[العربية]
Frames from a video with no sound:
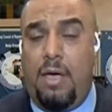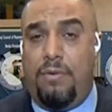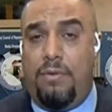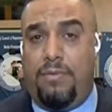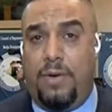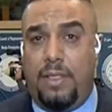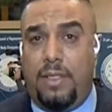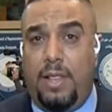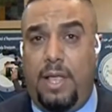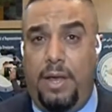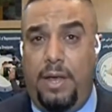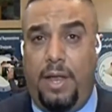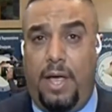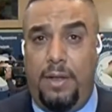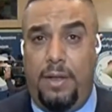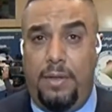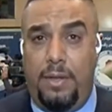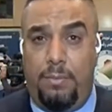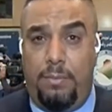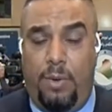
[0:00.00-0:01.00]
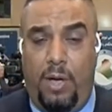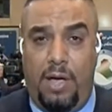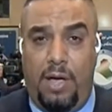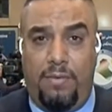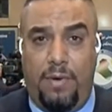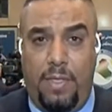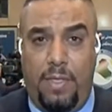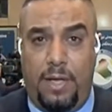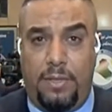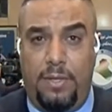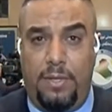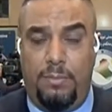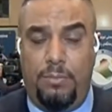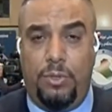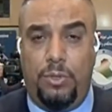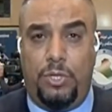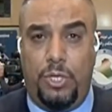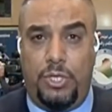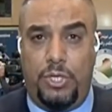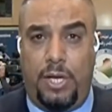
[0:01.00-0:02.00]
فضلا عن المحافظات
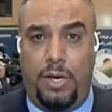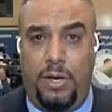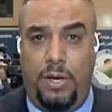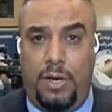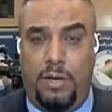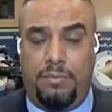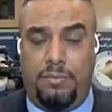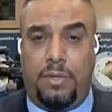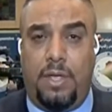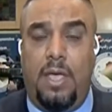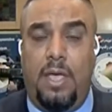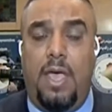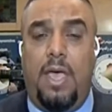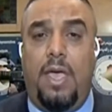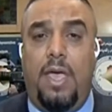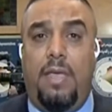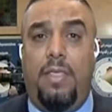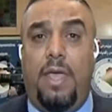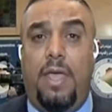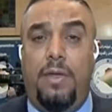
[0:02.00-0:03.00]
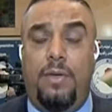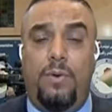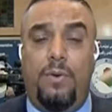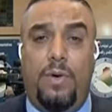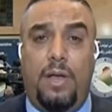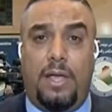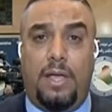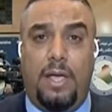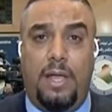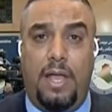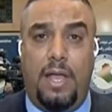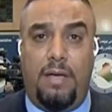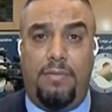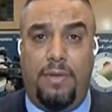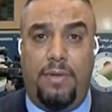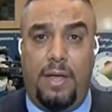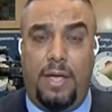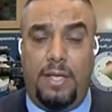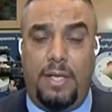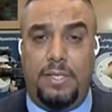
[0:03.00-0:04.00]
المنتجة للنفط إذا هو نعم.
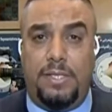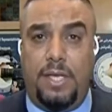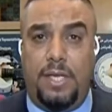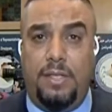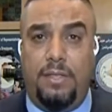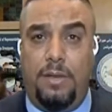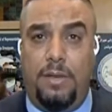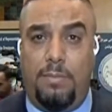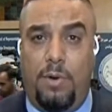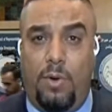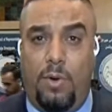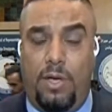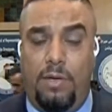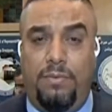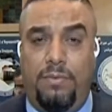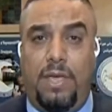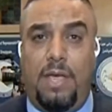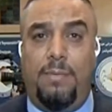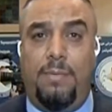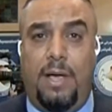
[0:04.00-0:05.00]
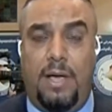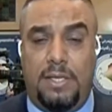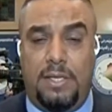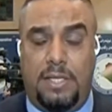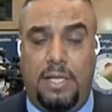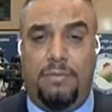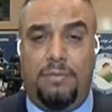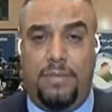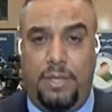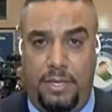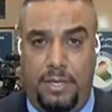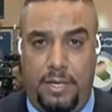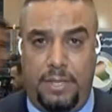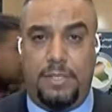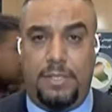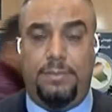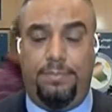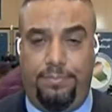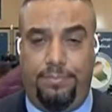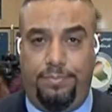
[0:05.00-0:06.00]
الخلاف الآن سيد الموقف كما أسلفت إيناس